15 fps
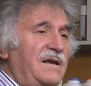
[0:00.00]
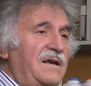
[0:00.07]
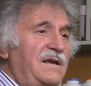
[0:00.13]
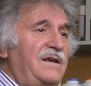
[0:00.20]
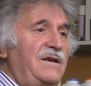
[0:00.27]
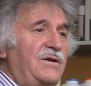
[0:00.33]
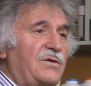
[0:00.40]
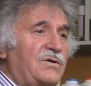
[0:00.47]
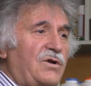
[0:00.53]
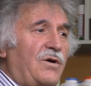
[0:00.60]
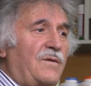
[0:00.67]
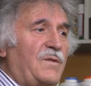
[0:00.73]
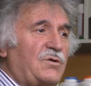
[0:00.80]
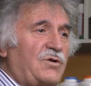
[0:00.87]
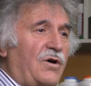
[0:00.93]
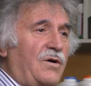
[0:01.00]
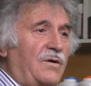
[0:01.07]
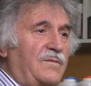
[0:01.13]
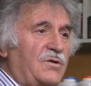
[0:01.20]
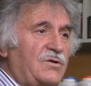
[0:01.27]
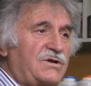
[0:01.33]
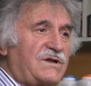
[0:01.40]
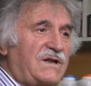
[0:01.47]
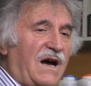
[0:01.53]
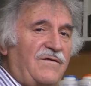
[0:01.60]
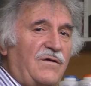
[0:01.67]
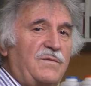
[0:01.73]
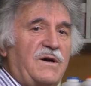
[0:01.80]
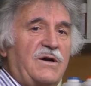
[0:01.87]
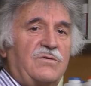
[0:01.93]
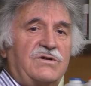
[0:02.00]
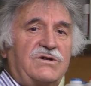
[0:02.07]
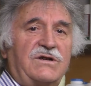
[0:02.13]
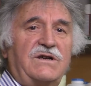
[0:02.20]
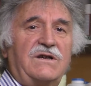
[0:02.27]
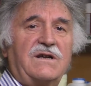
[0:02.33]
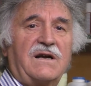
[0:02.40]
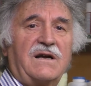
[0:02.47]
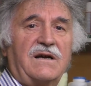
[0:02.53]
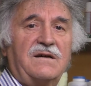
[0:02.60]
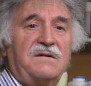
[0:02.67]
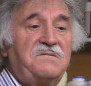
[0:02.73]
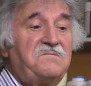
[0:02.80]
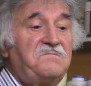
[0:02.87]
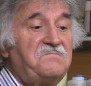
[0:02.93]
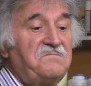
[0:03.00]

io tomo tomo stavo per uscire e